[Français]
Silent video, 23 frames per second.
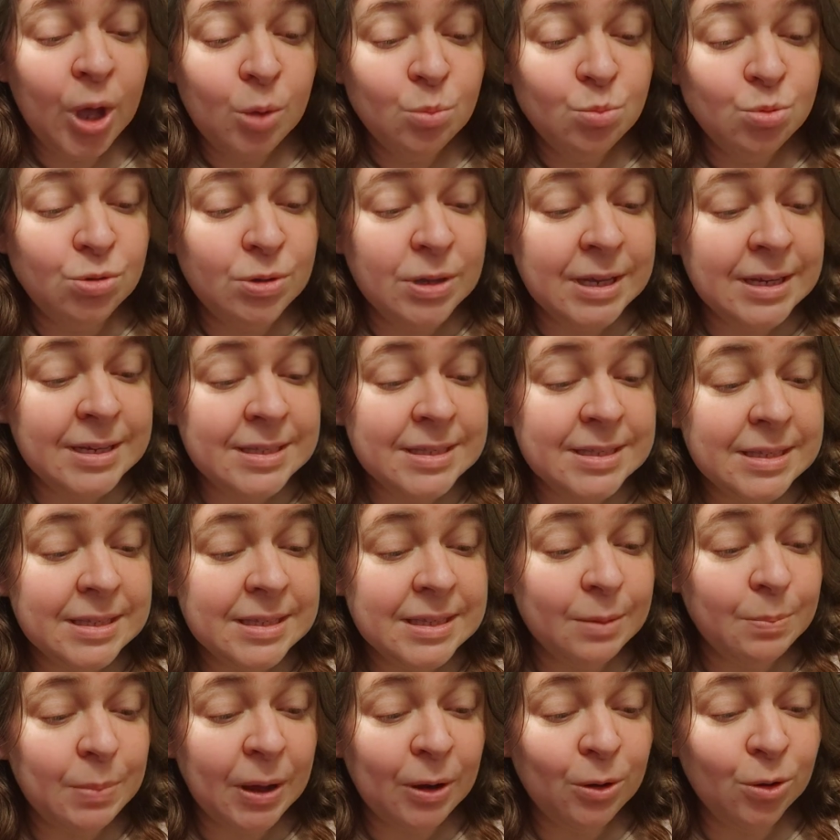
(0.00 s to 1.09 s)
puis,
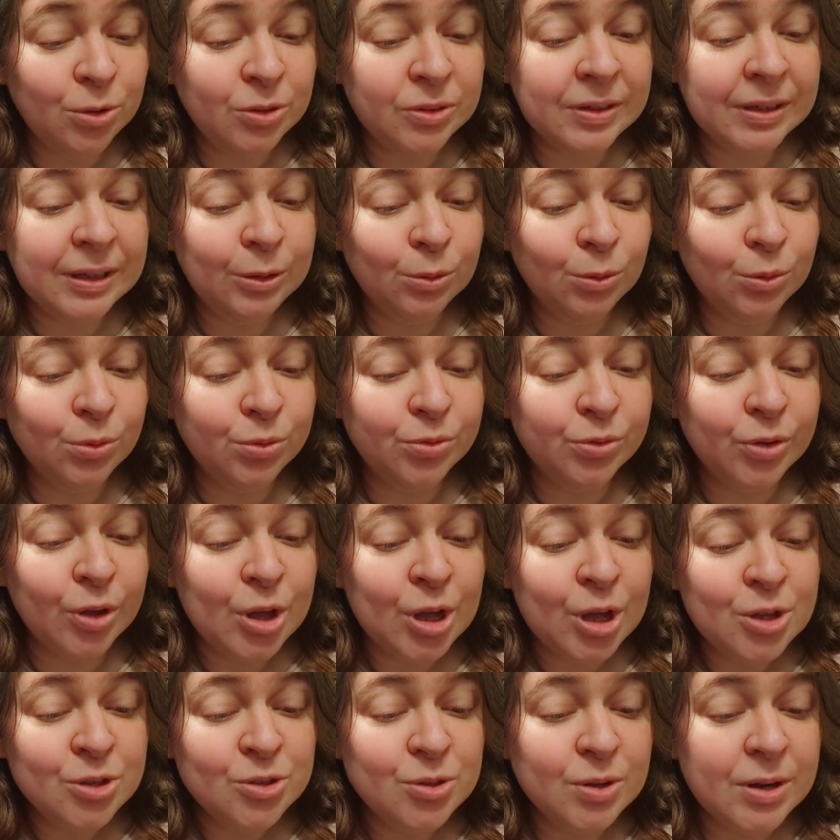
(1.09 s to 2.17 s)
excitées par leur triomphe,
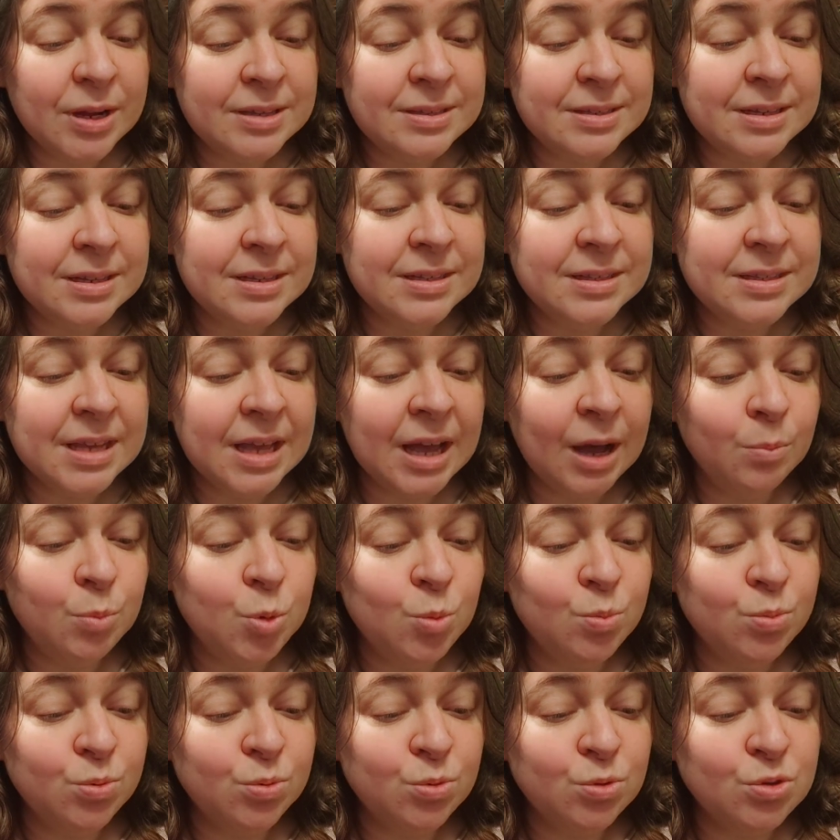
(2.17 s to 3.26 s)
se laissent glisser un peu
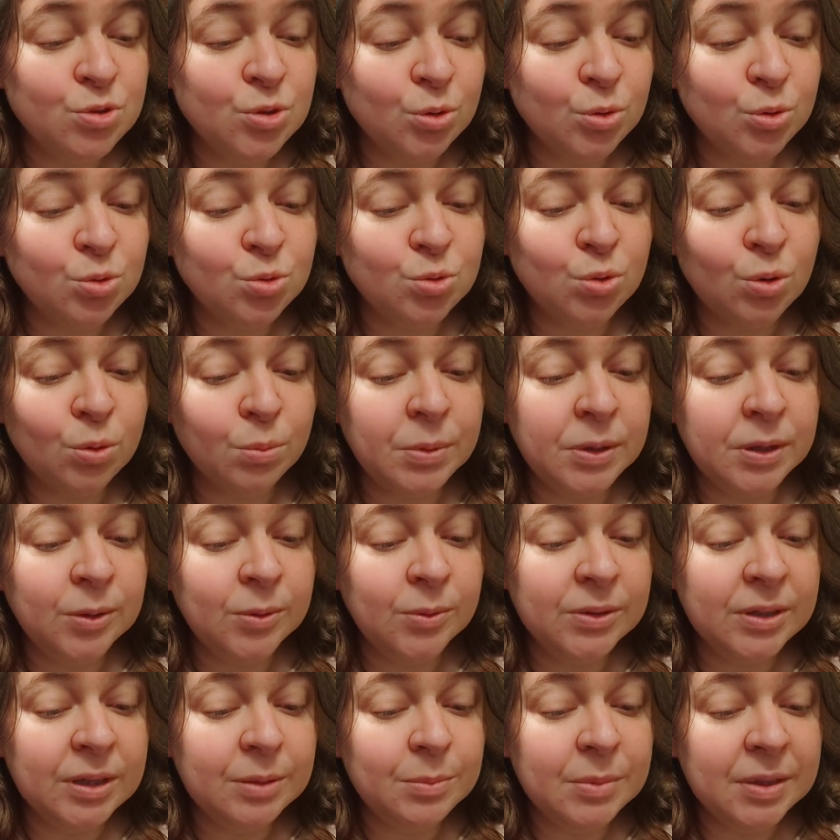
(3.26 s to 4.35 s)
plus dans le
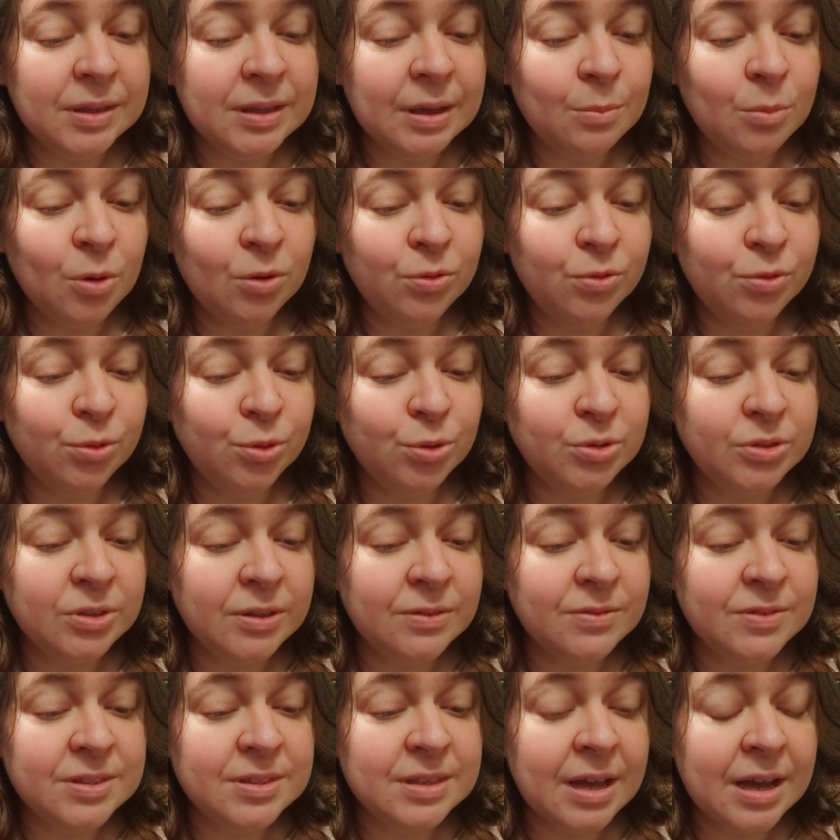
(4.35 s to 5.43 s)
tourbillon des métamorphoses
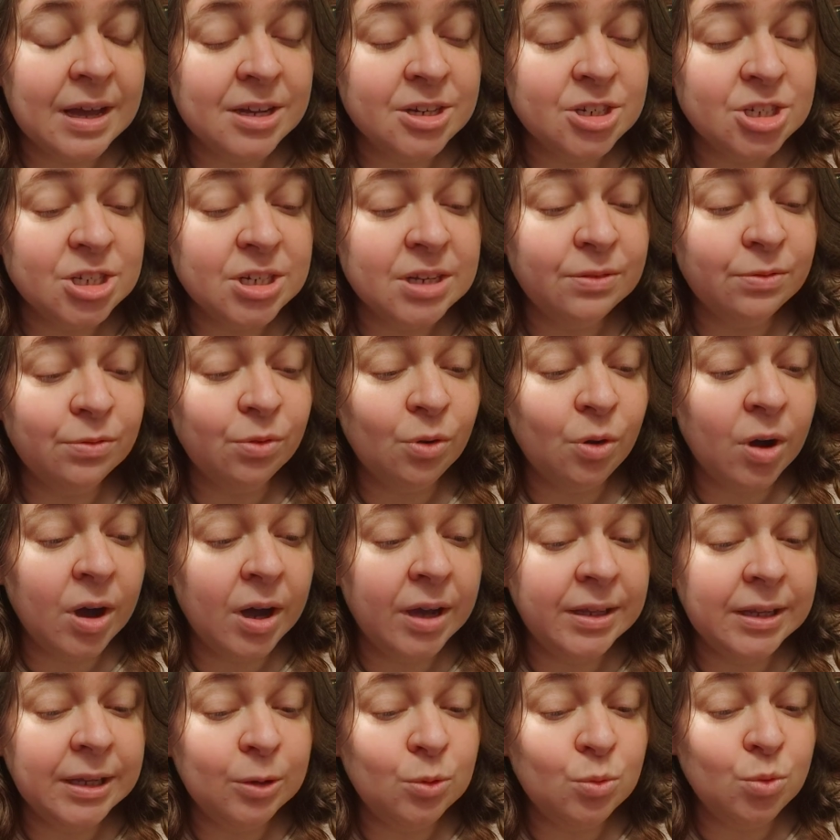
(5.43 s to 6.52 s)
des visages, des voix
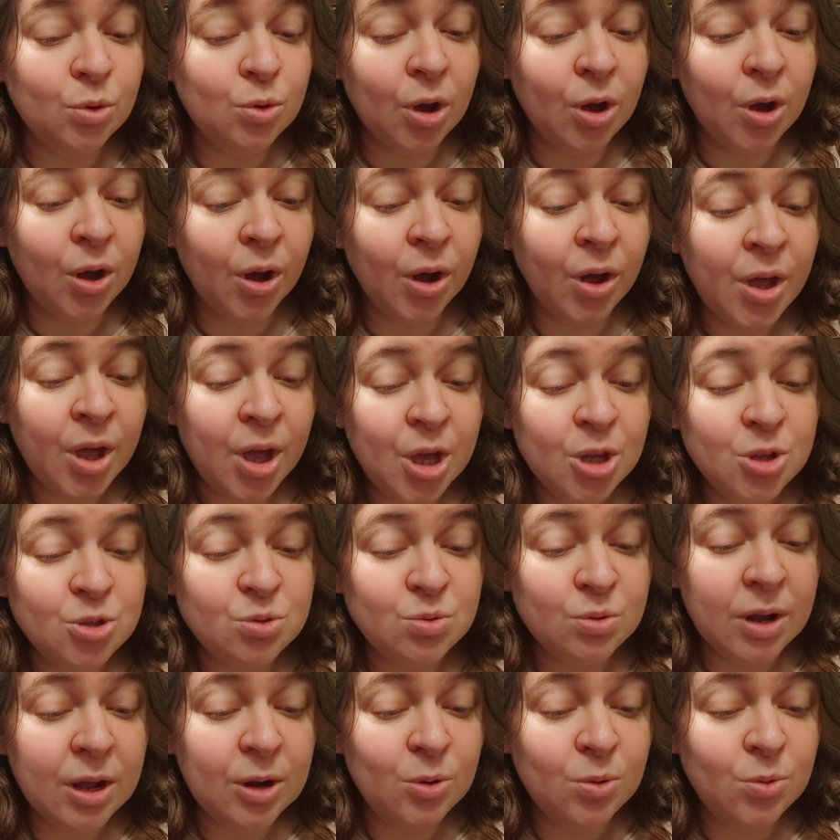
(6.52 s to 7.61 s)
et des couleurs,
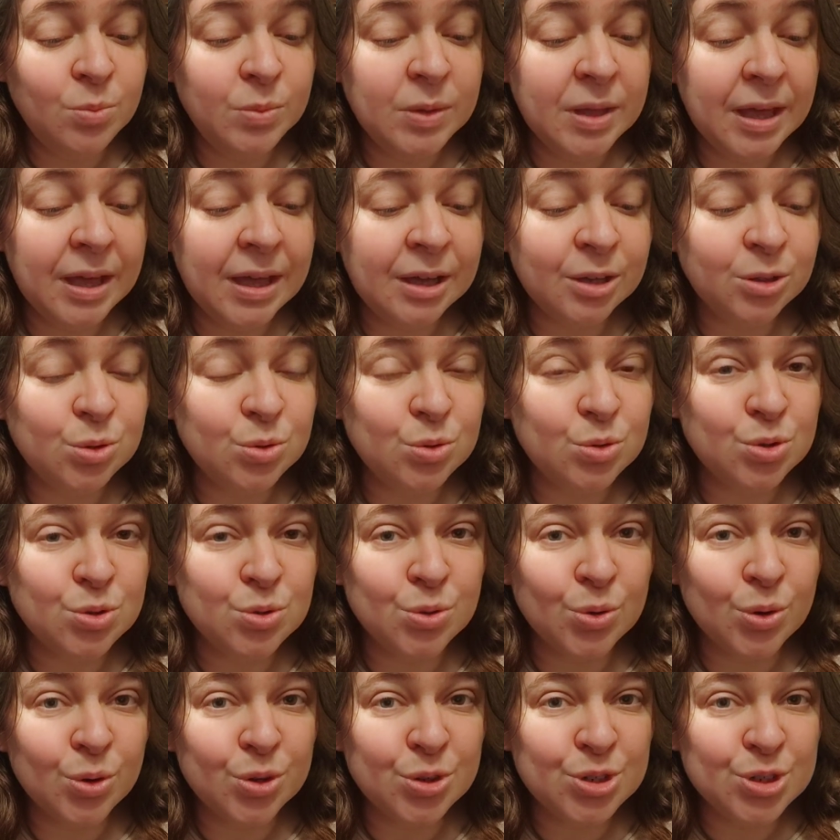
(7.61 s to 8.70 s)
sous la lumière
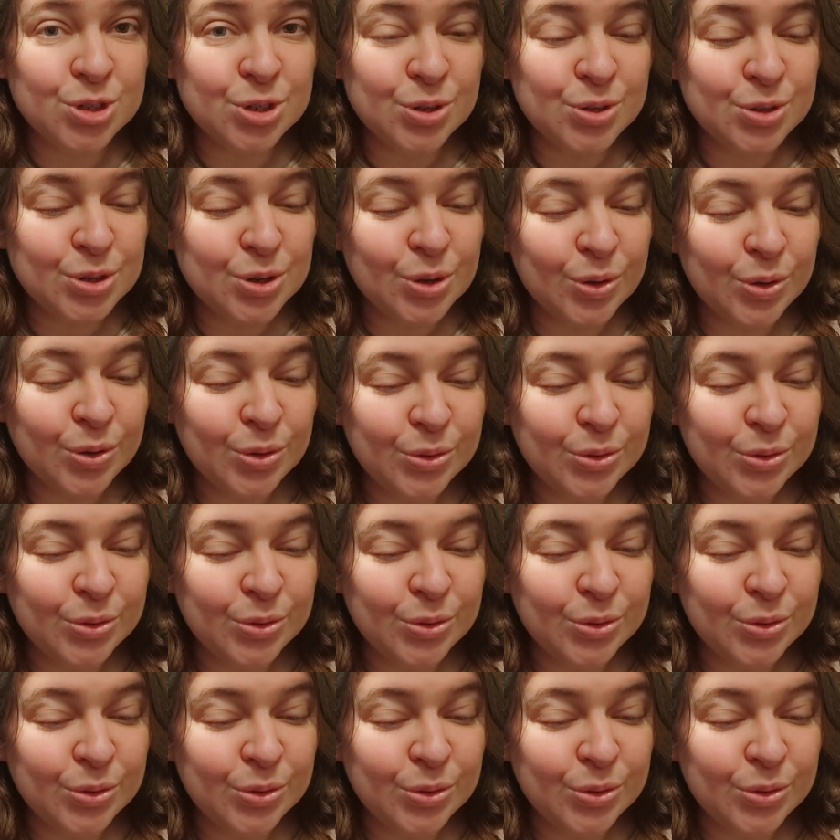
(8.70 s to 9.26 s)
toujours changeante.